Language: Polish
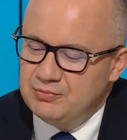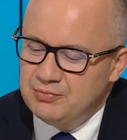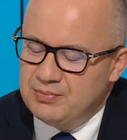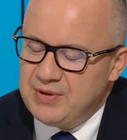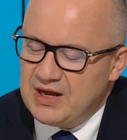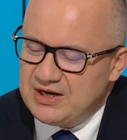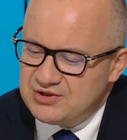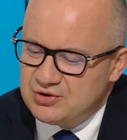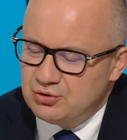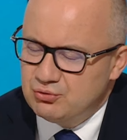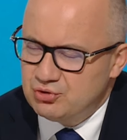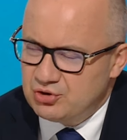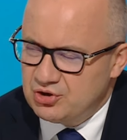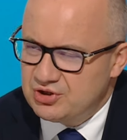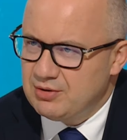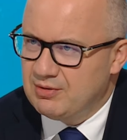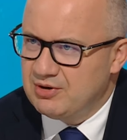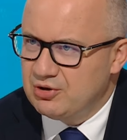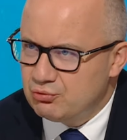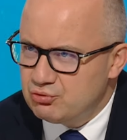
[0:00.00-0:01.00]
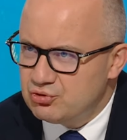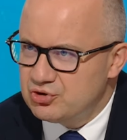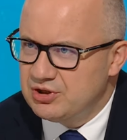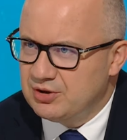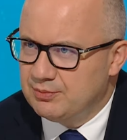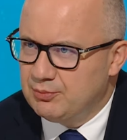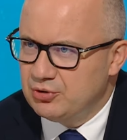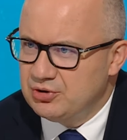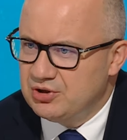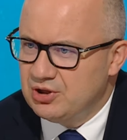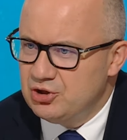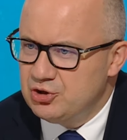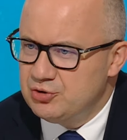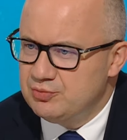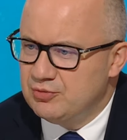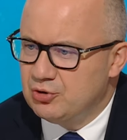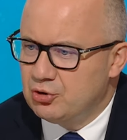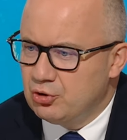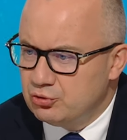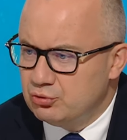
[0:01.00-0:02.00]
bardzo dużo działań różnych
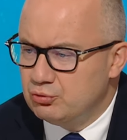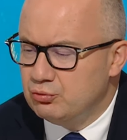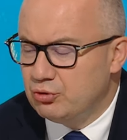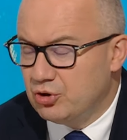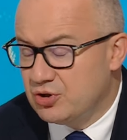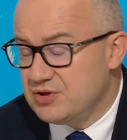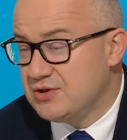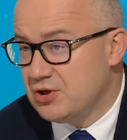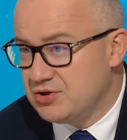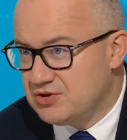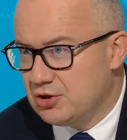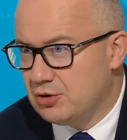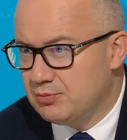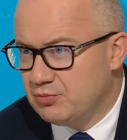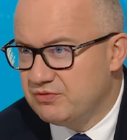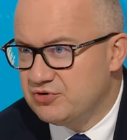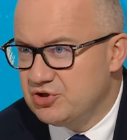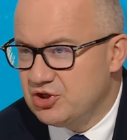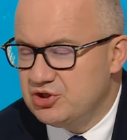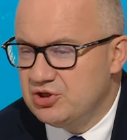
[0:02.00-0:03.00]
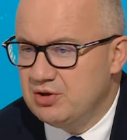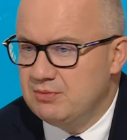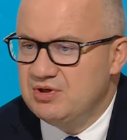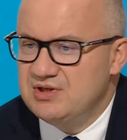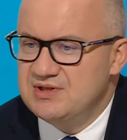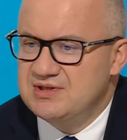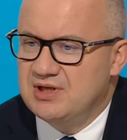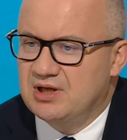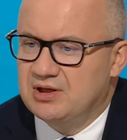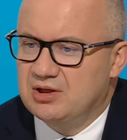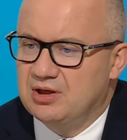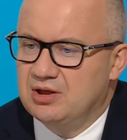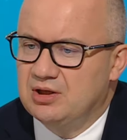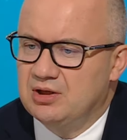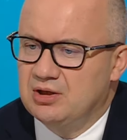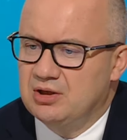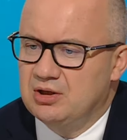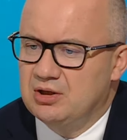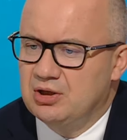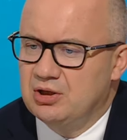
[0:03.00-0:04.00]
podjęliśmy, kontynuując to, co robił wcześniej minister
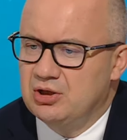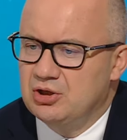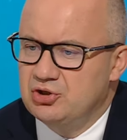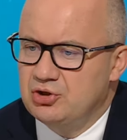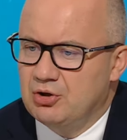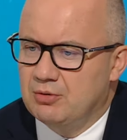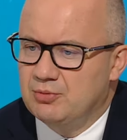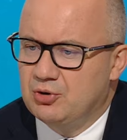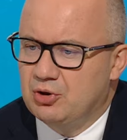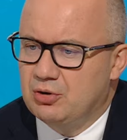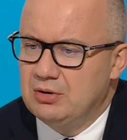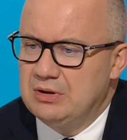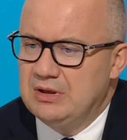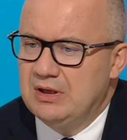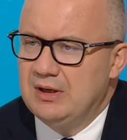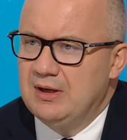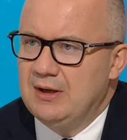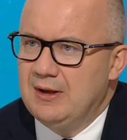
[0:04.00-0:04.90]
Ziobro. Profesor